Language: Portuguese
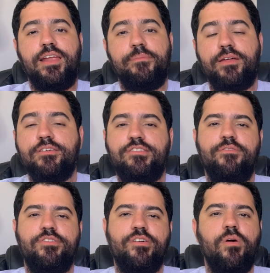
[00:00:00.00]
Lembrando que
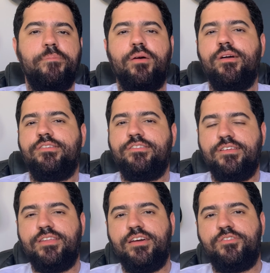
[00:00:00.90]
se você comprar um
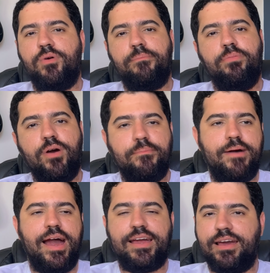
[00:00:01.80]
SSD de uma boa
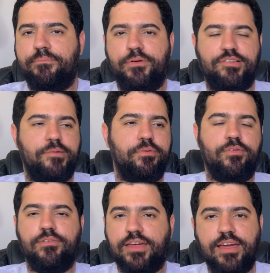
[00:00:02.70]
marca, por
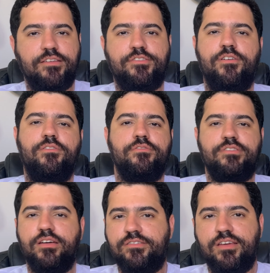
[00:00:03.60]
exemplo, Kingston,
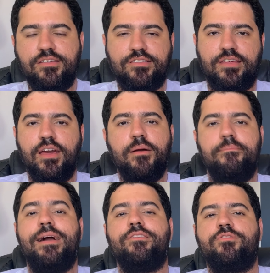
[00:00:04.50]
SanDisk,
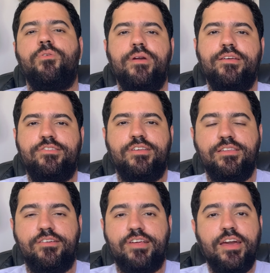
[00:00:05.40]
marcas
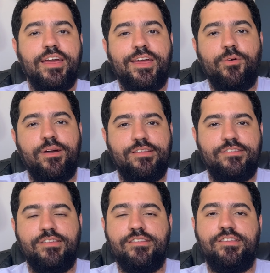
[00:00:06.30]
conhecidas e que o
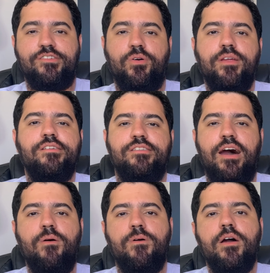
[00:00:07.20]
SSD seja
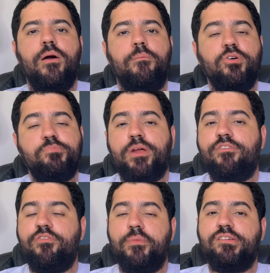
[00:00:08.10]
original, muito
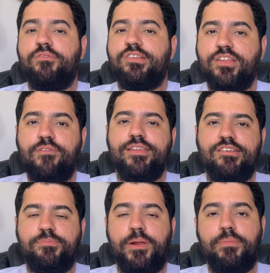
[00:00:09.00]
provavelmente você não vai
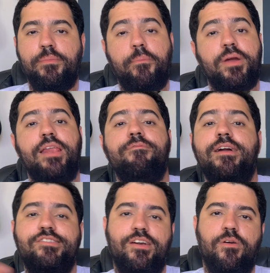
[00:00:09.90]
ter esse problema porque ele
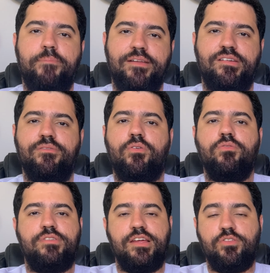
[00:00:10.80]
vai ser compatível
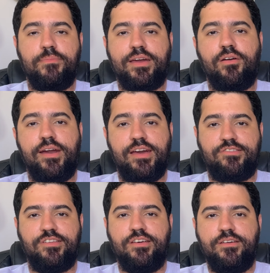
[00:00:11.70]
com o trem do
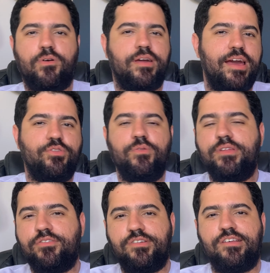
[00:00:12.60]
macOS. Qualquer
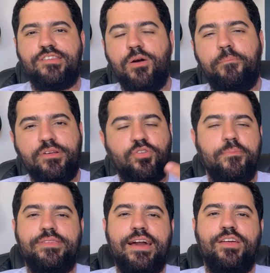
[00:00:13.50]
dúvida, sugestão, pode
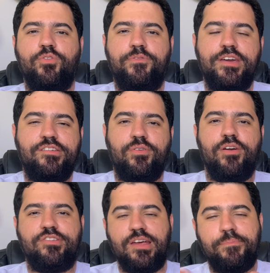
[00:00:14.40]
comentar aqui no vídeo,
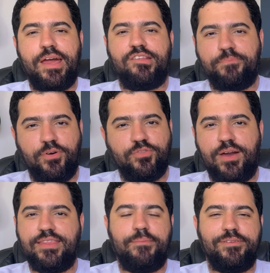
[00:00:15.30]
eu sempre respondo
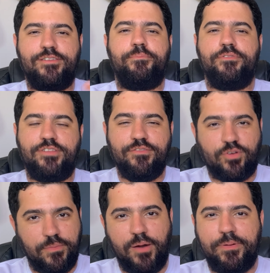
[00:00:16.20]
aí na medida do possível
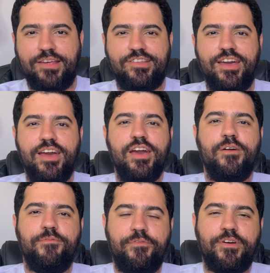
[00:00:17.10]
com o maior prazer.
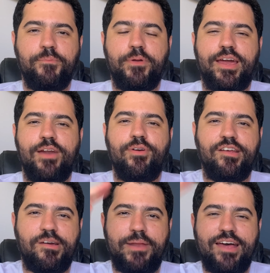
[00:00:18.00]
Vou ficando por aqui, um
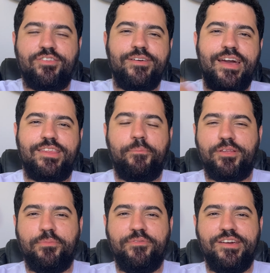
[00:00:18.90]
grande abraço e até o
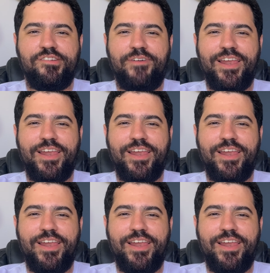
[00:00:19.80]
próximo vídeo.